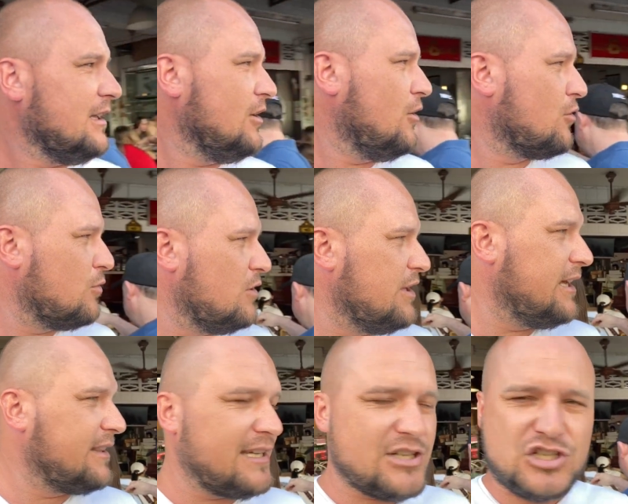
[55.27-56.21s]
i
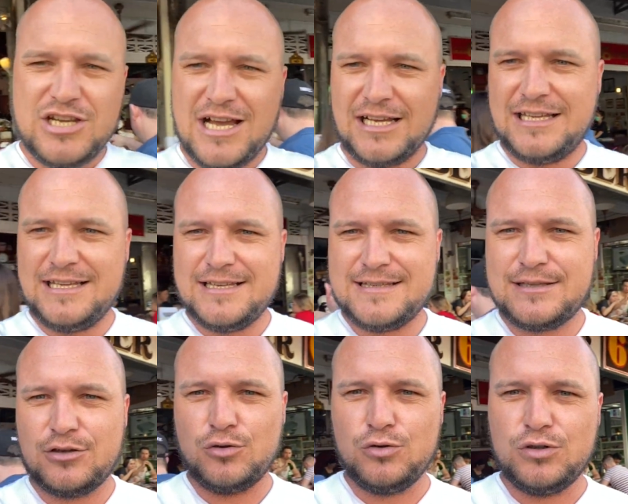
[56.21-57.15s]
ogólnie też jaki jest
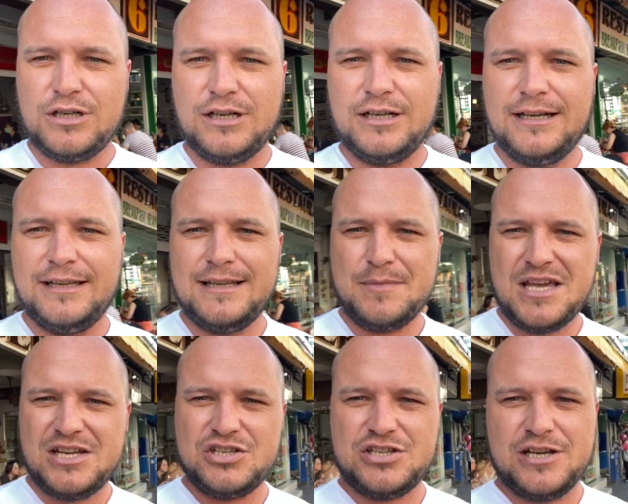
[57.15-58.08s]
ruch na
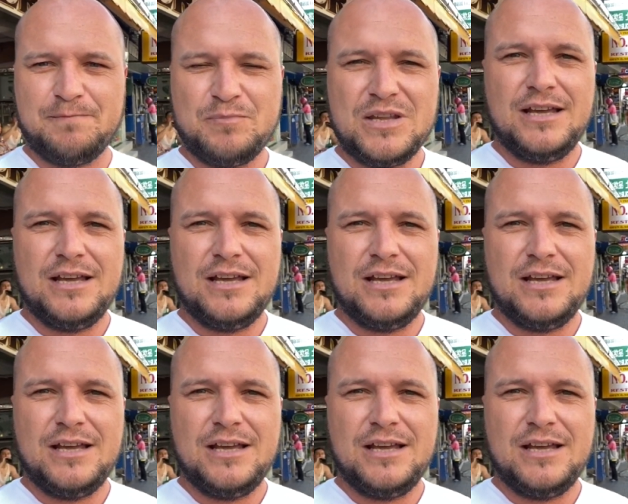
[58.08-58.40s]
mieście.